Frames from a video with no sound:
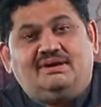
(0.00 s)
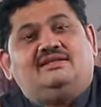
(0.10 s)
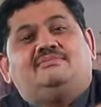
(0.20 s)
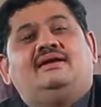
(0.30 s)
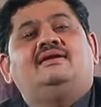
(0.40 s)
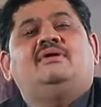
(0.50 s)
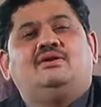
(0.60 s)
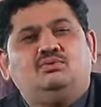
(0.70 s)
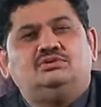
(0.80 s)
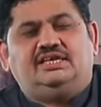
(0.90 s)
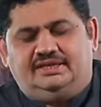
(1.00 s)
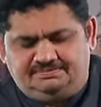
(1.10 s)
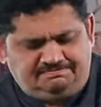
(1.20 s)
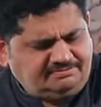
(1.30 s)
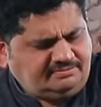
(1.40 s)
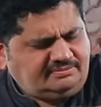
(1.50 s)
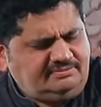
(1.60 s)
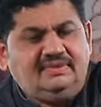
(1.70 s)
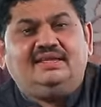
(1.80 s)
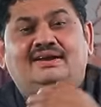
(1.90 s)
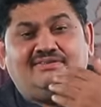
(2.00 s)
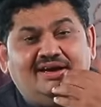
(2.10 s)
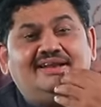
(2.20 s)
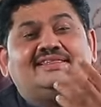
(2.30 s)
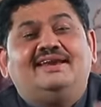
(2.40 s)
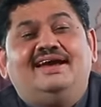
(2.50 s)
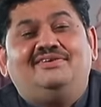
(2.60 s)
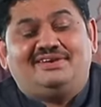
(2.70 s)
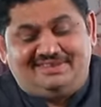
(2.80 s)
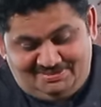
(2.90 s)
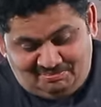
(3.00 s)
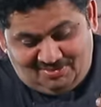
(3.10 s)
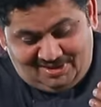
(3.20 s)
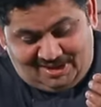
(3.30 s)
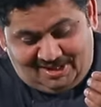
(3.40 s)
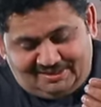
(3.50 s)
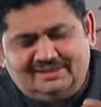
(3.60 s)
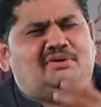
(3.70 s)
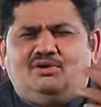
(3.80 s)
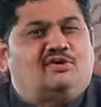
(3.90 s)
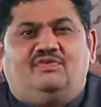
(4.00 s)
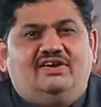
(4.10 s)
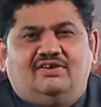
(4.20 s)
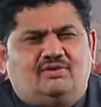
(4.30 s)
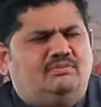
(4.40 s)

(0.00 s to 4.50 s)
அது மாதிரி அந்த மேலே ஊற்றி எனக்கு வாயில் தனியாக வருது அந்த மாதிரி ஒரு ஃப்ளேவர்